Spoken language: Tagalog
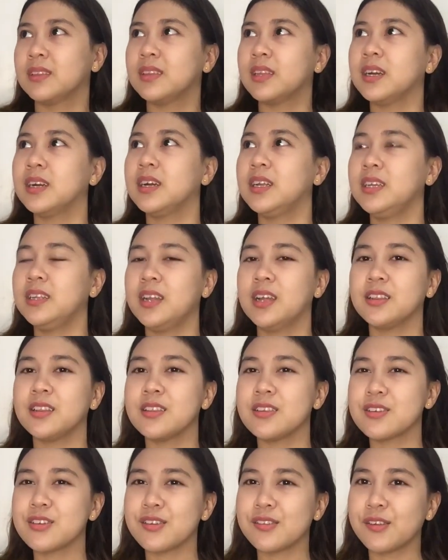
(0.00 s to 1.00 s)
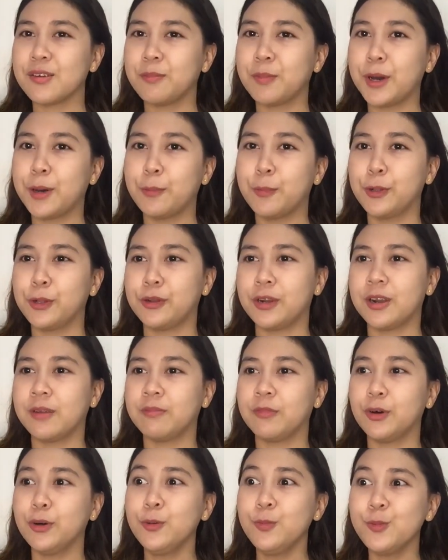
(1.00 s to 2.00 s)
Tanggalin natin siya sa bubble
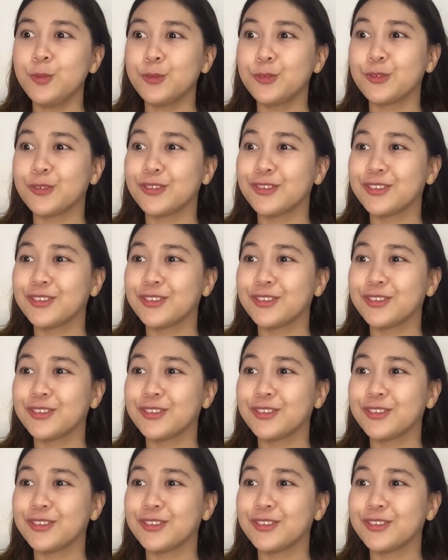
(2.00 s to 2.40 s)
wrap. Oops!